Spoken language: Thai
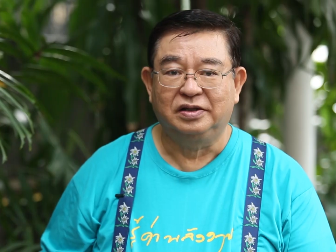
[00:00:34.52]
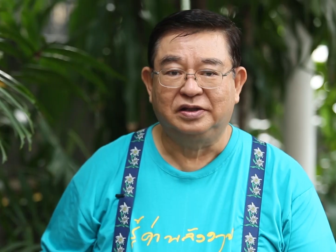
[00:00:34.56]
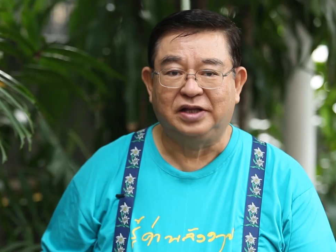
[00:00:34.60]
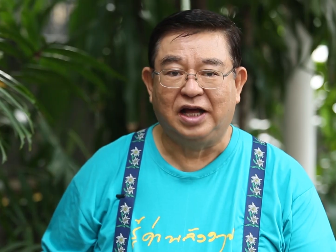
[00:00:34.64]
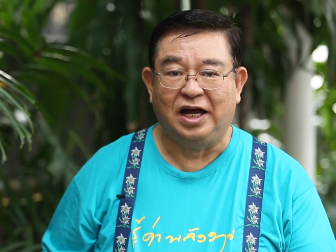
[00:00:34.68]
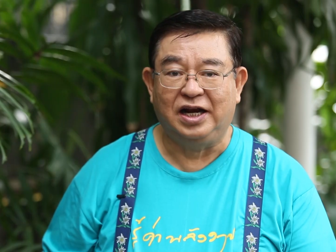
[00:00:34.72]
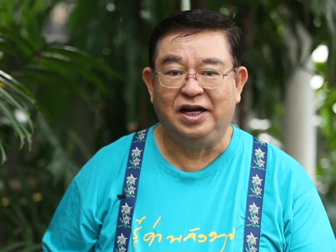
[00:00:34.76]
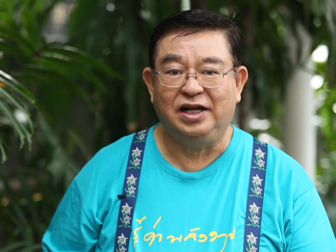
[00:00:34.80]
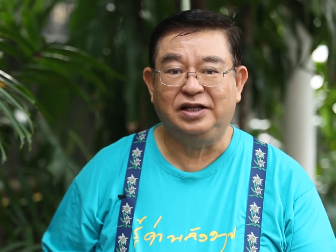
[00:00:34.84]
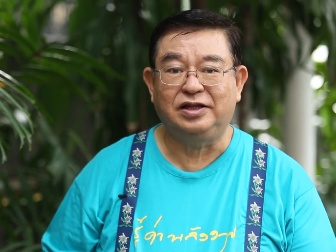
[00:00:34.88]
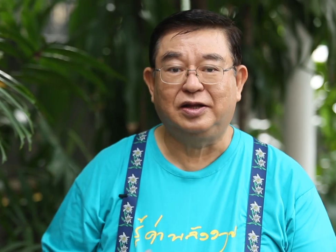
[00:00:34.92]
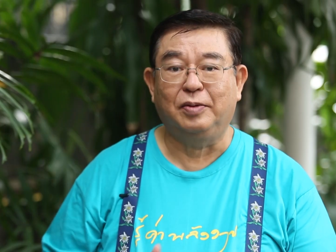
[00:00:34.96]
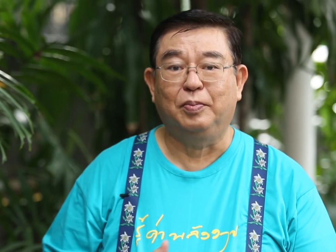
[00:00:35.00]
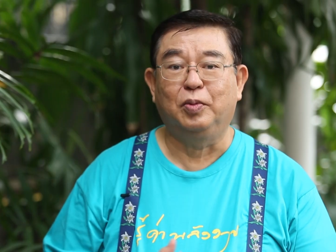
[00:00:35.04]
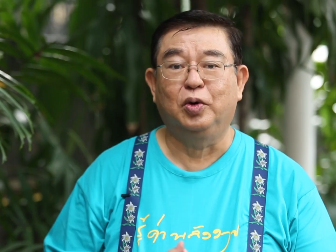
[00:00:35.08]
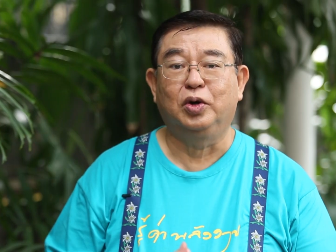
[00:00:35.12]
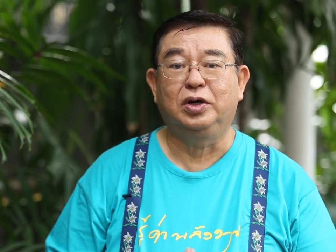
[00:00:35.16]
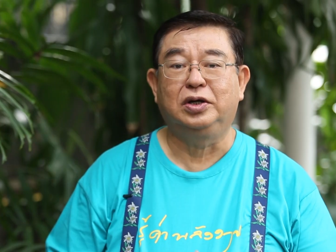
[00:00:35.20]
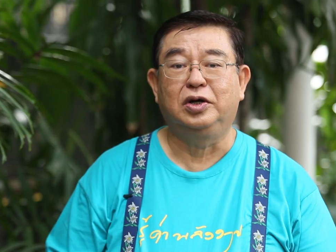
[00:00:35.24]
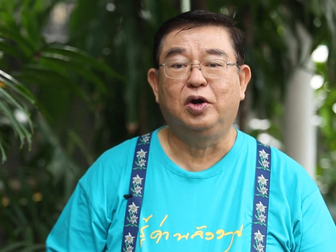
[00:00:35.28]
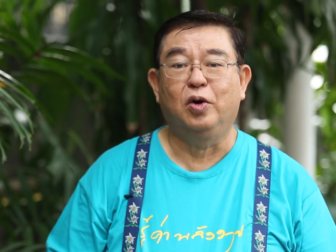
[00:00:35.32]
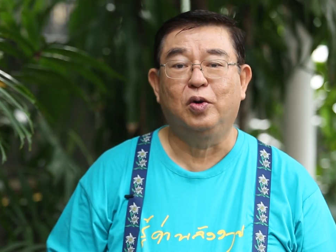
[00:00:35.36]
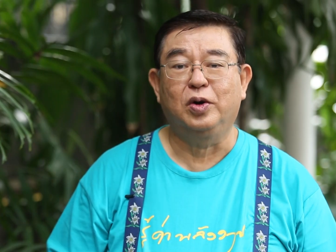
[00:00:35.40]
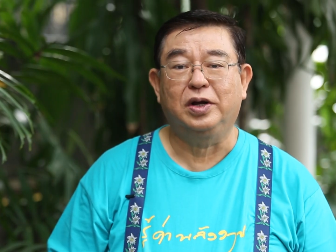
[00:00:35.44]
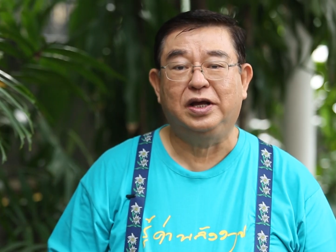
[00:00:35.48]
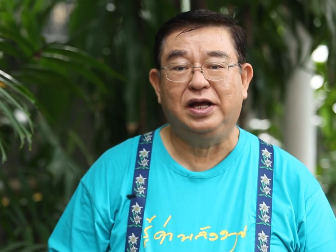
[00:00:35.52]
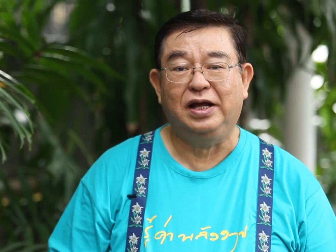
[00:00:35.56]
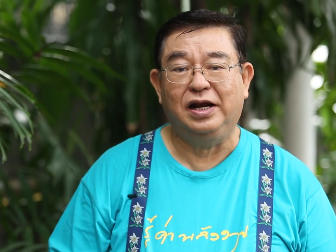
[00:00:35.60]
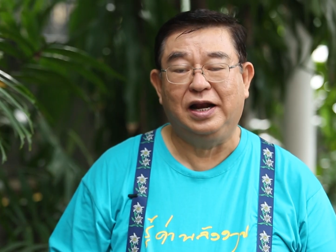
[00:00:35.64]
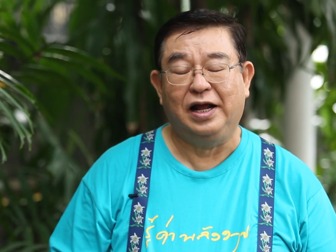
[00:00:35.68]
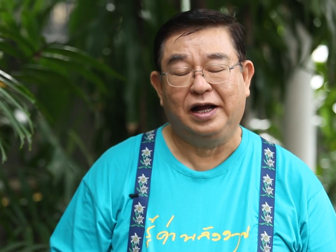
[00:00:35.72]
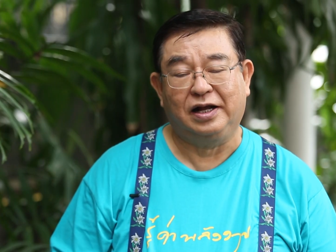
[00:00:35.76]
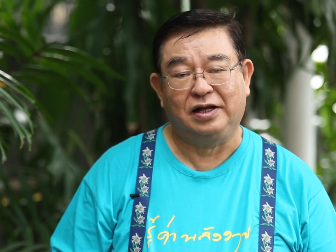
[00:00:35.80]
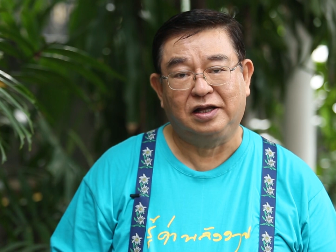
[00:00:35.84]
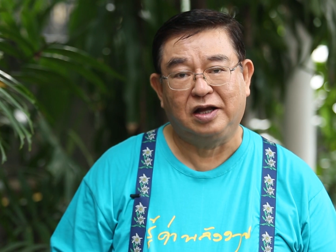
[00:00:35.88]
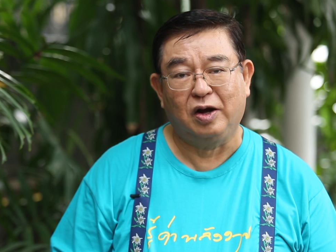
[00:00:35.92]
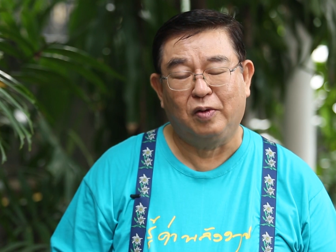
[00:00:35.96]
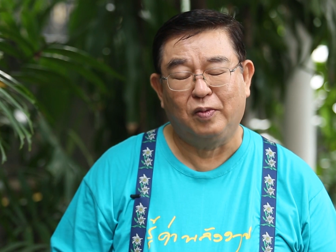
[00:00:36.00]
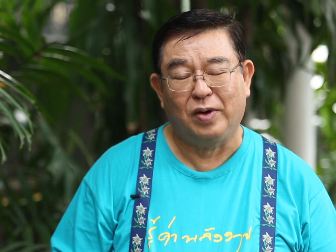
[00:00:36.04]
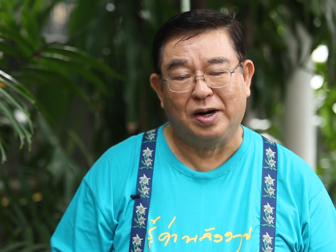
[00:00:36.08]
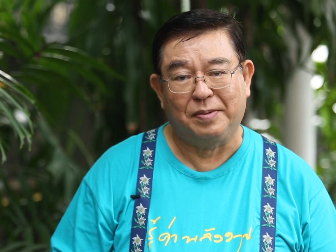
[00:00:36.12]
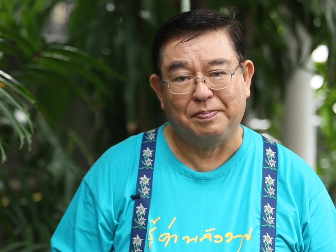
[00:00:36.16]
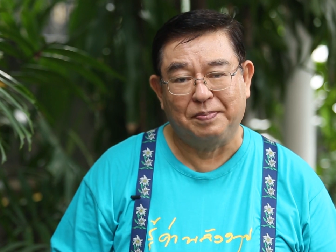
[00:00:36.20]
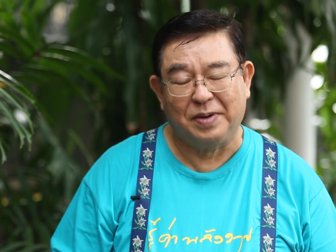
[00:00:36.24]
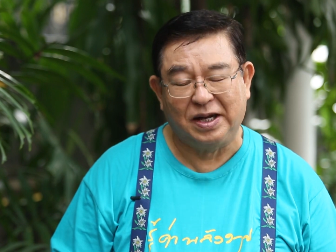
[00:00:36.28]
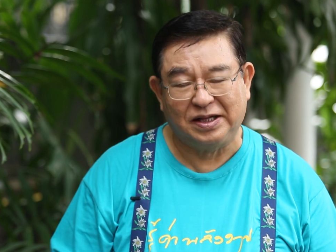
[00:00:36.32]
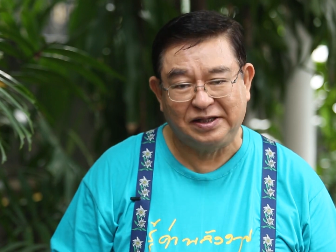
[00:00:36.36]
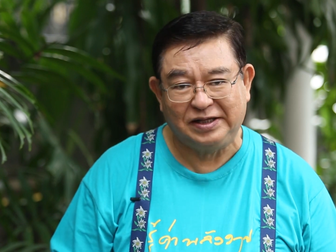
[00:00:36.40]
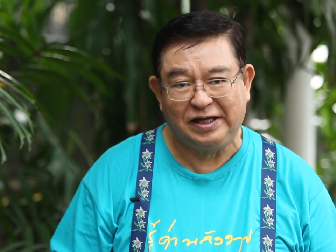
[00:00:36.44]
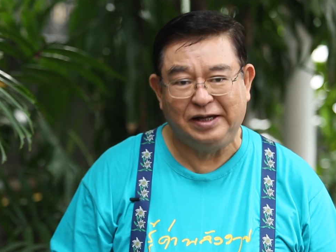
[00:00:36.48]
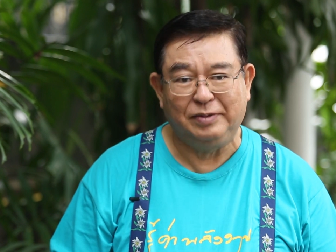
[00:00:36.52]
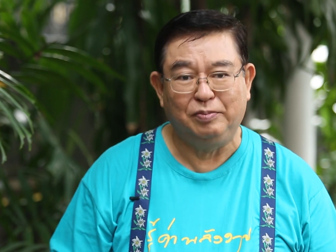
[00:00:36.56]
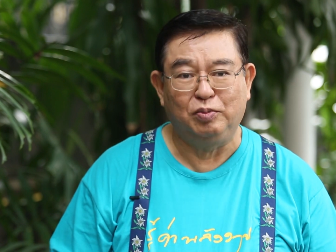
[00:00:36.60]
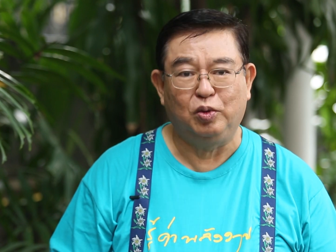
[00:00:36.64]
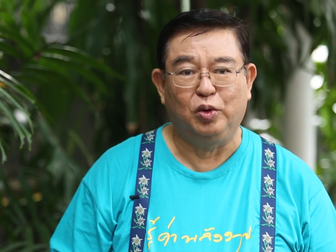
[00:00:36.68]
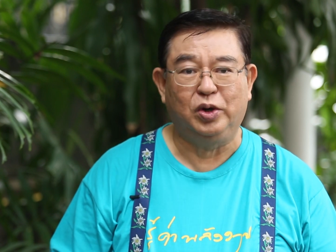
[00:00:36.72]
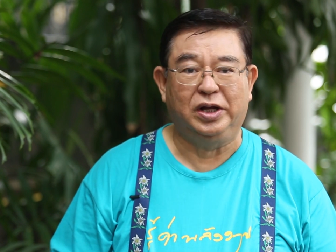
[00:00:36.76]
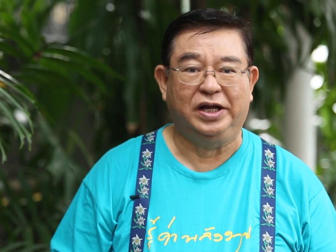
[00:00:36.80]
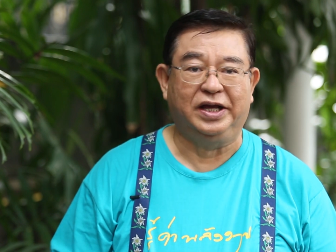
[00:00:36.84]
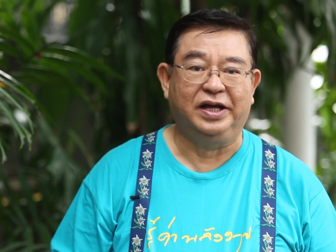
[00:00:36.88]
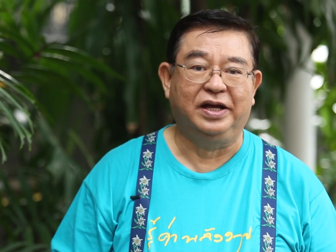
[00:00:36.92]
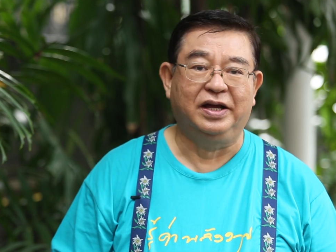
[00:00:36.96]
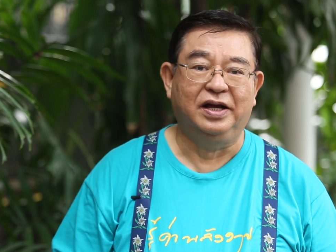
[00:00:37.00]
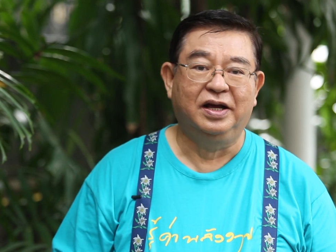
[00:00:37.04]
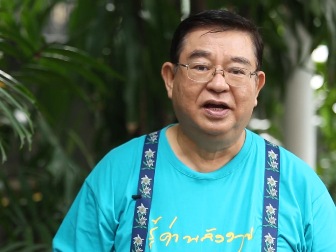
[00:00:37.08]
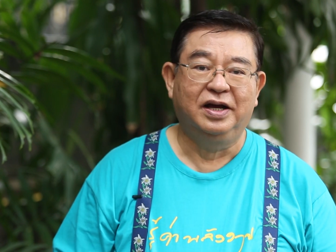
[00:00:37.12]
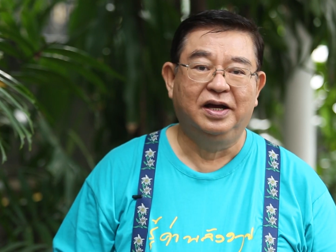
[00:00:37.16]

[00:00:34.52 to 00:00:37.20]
แต่ที่ตำบลดงขี้เหล็กจังหวัดปราจีนบุรี